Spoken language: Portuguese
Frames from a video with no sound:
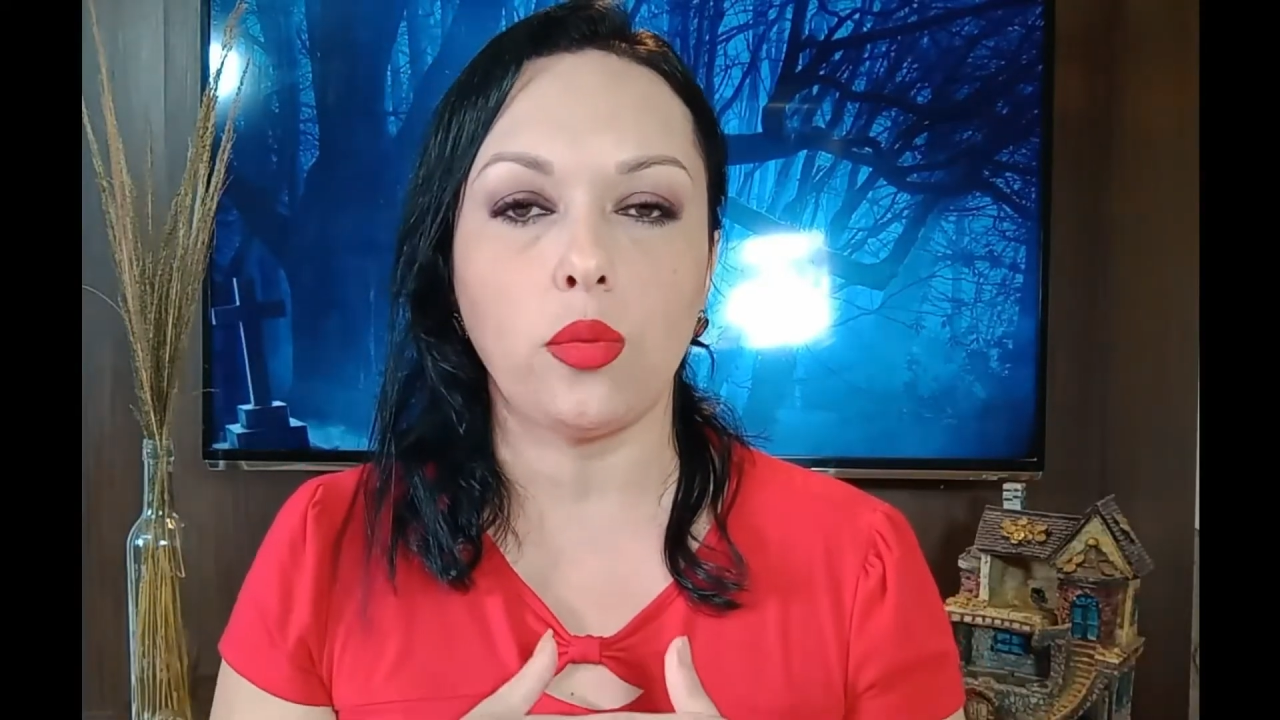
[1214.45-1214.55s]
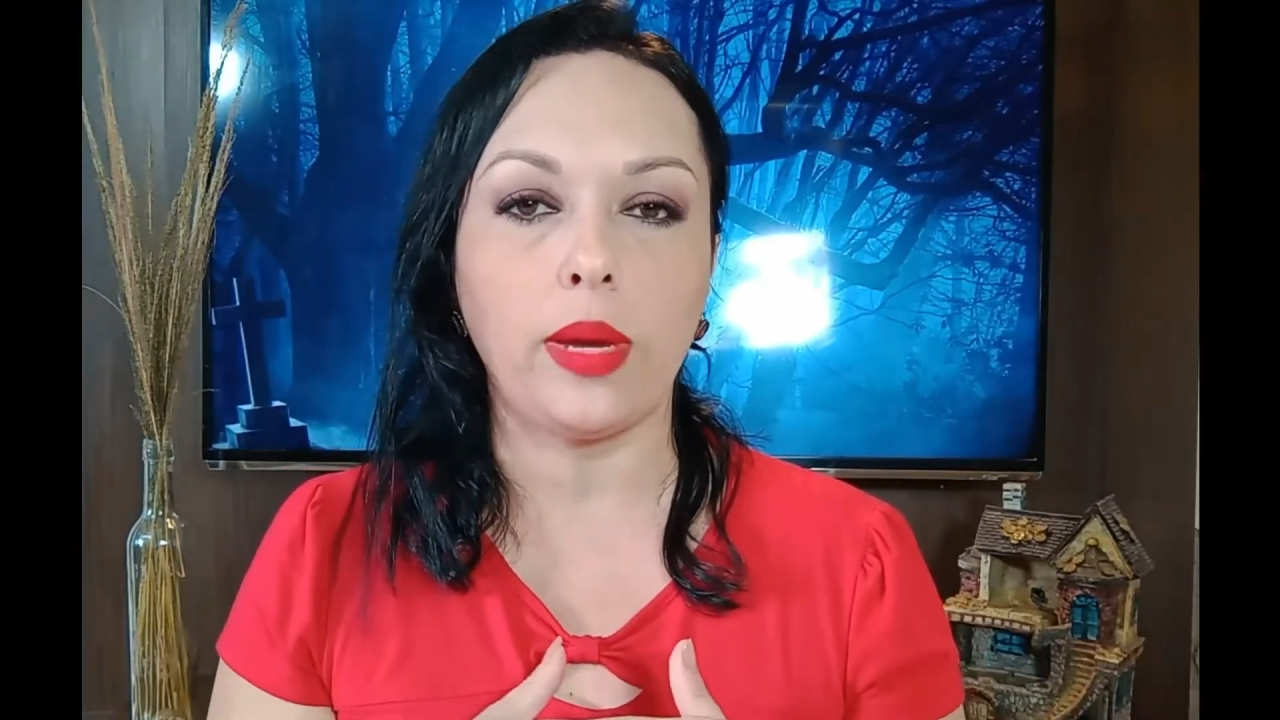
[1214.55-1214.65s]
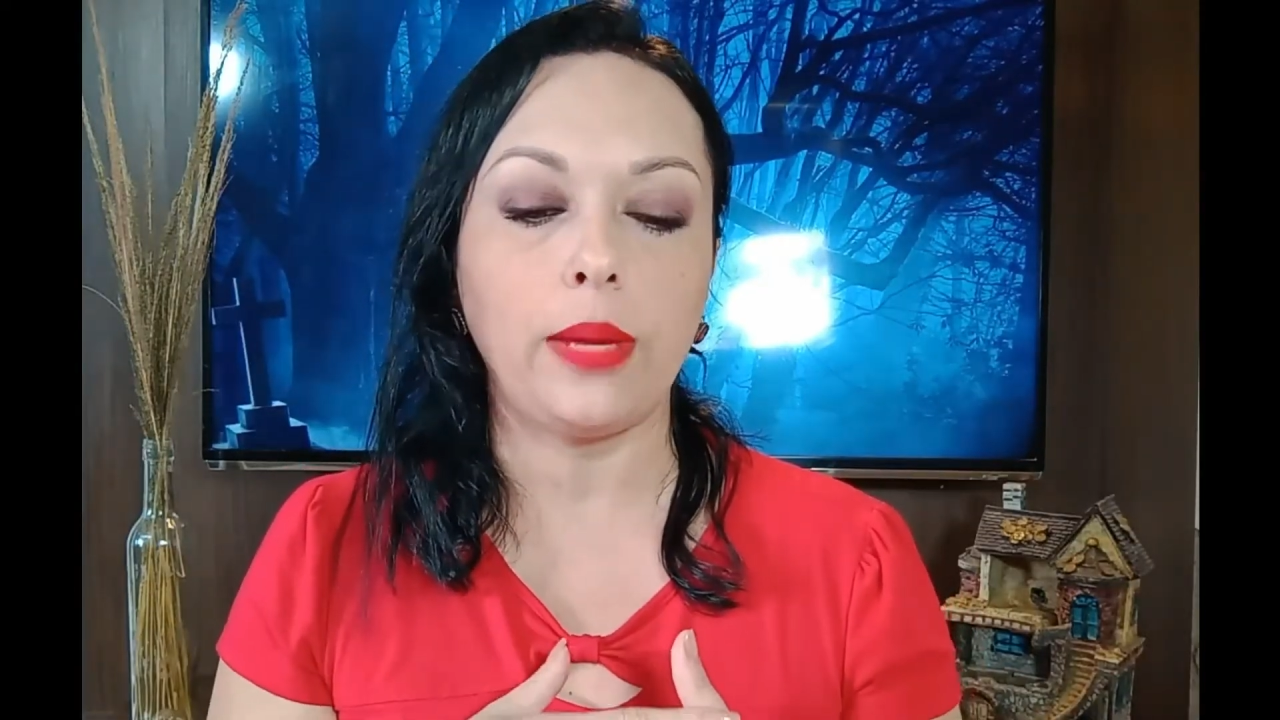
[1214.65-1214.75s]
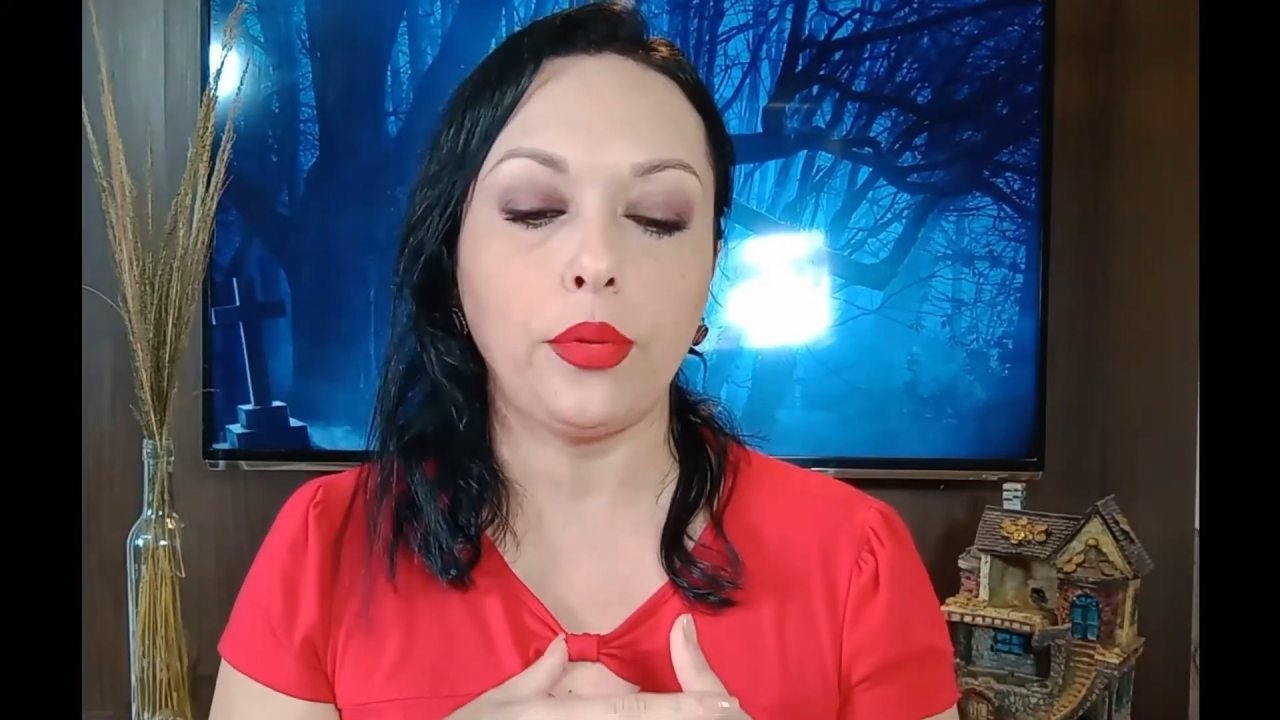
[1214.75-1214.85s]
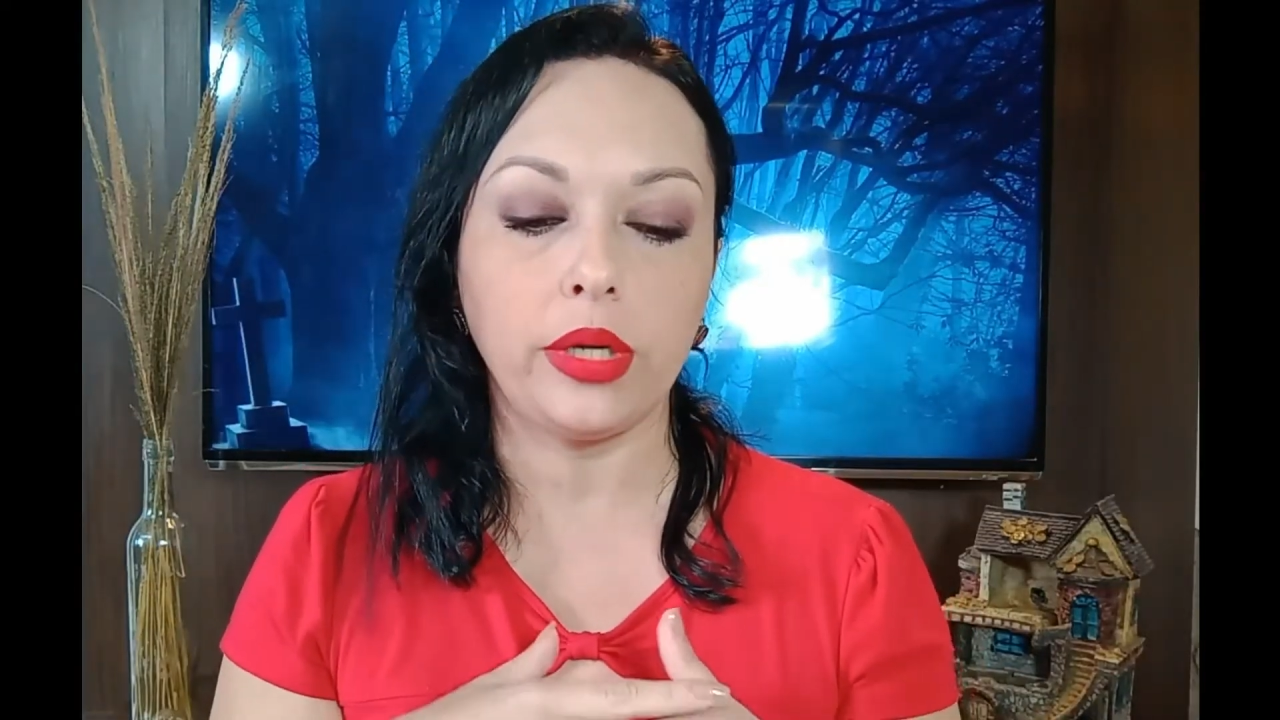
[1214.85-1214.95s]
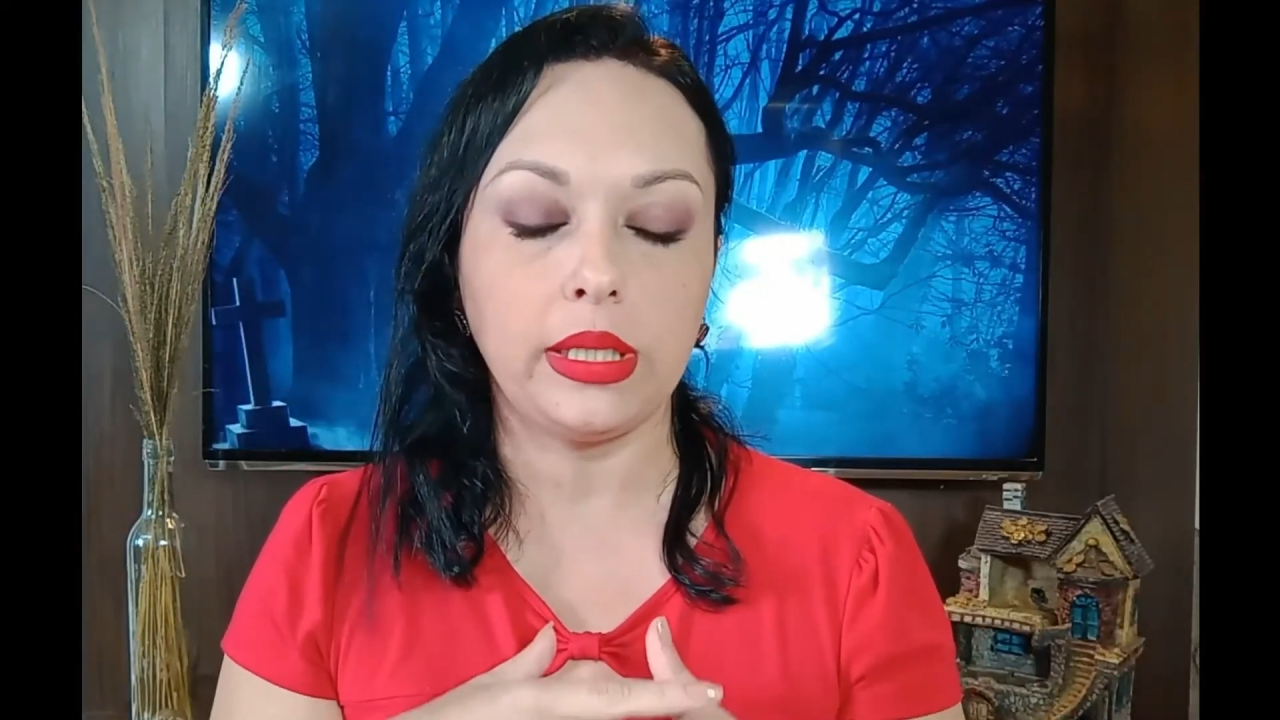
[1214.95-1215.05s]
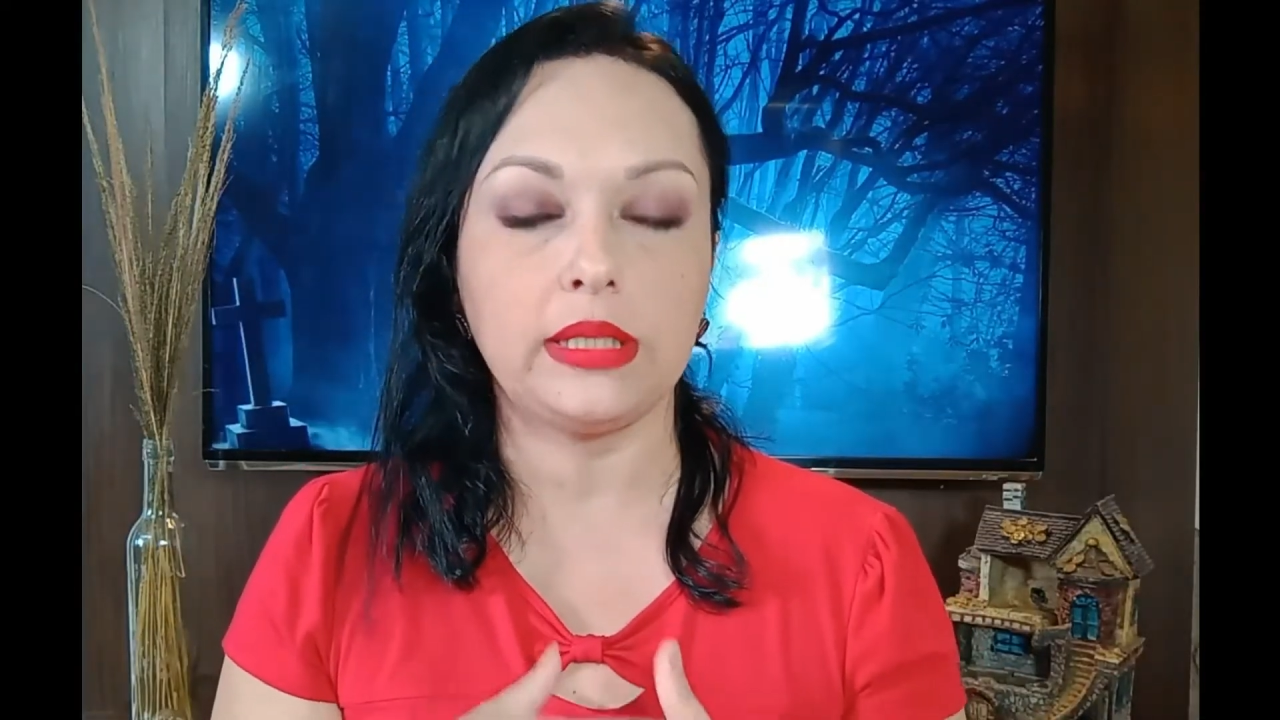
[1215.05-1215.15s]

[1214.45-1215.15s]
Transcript: arrumar porque